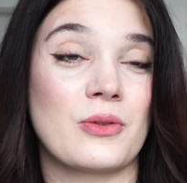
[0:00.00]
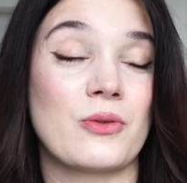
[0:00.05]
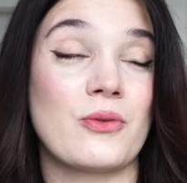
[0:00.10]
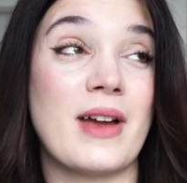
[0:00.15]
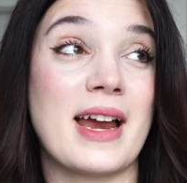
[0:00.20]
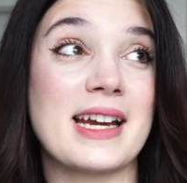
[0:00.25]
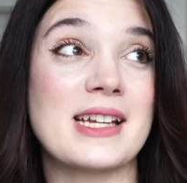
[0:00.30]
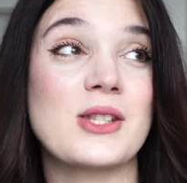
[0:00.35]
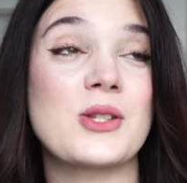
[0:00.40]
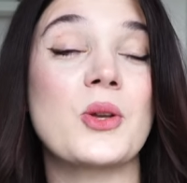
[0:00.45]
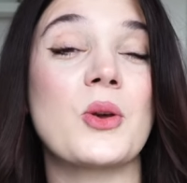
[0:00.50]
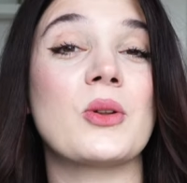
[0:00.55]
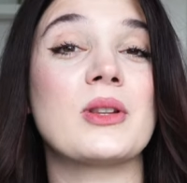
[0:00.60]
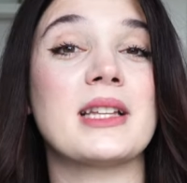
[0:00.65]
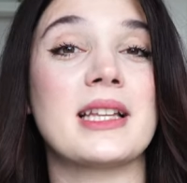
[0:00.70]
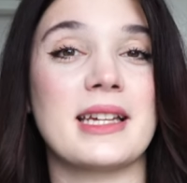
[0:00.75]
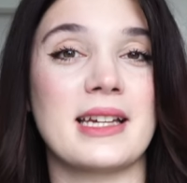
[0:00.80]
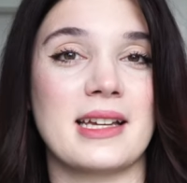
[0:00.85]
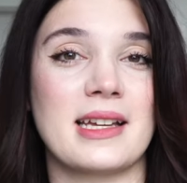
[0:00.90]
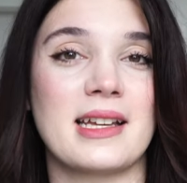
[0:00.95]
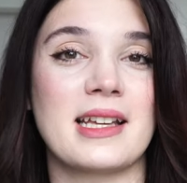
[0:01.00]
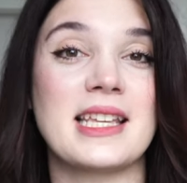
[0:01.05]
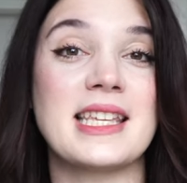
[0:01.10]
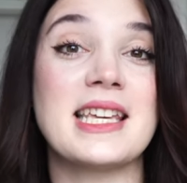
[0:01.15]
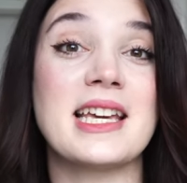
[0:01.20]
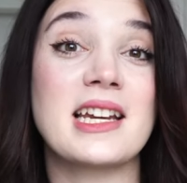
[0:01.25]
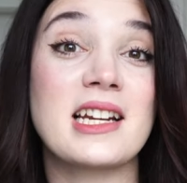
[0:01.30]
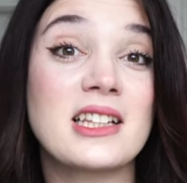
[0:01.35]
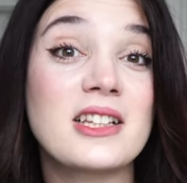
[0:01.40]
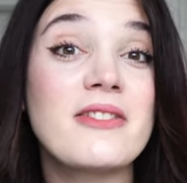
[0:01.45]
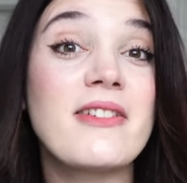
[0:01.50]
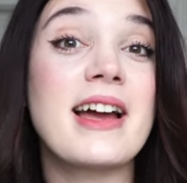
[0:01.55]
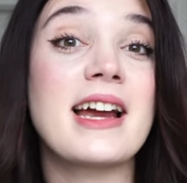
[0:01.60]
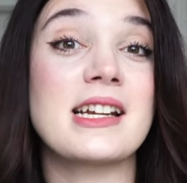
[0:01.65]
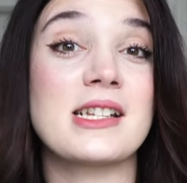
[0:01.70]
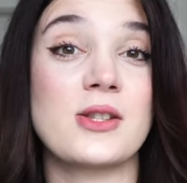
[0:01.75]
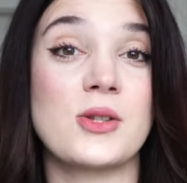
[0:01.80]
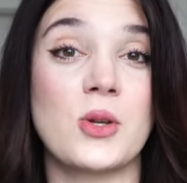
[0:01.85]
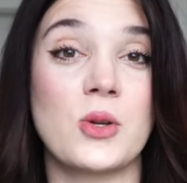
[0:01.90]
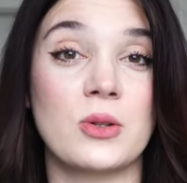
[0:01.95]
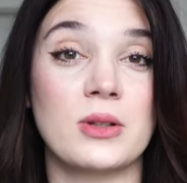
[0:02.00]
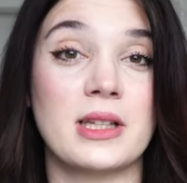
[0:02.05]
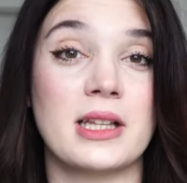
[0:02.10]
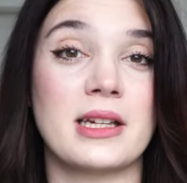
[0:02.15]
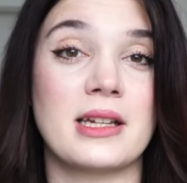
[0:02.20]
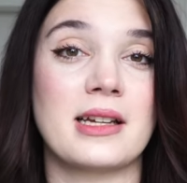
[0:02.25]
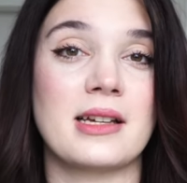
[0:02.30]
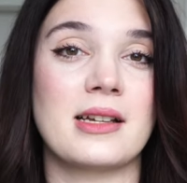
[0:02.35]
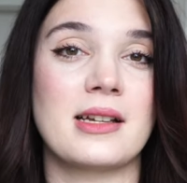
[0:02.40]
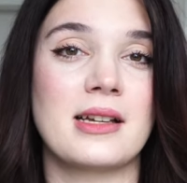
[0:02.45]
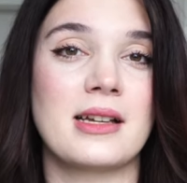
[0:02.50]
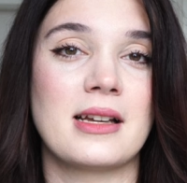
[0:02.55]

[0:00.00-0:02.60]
versiyonları, yaralı versiyonları